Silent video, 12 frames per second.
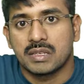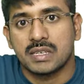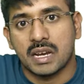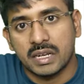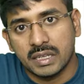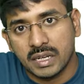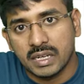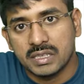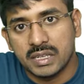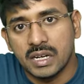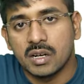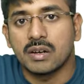స్టాటిక్ అయినా
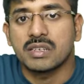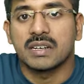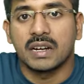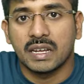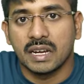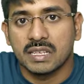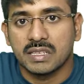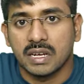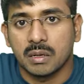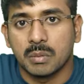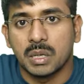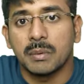సరే నాన్ స్టాటిక్ అయినా
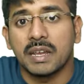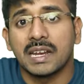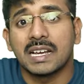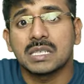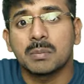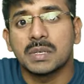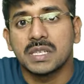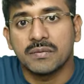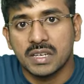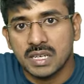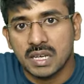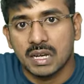సరే మనం ఎలా
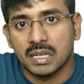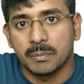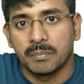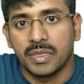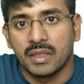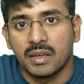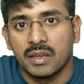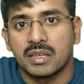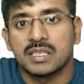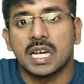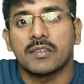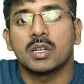స్పెసిఫై చేయాలి
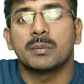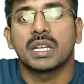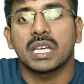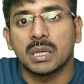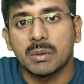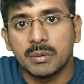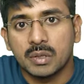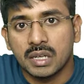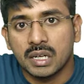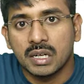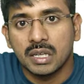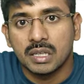జావాలో మనకి ఏమేమి
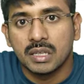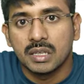ఉంటాయండి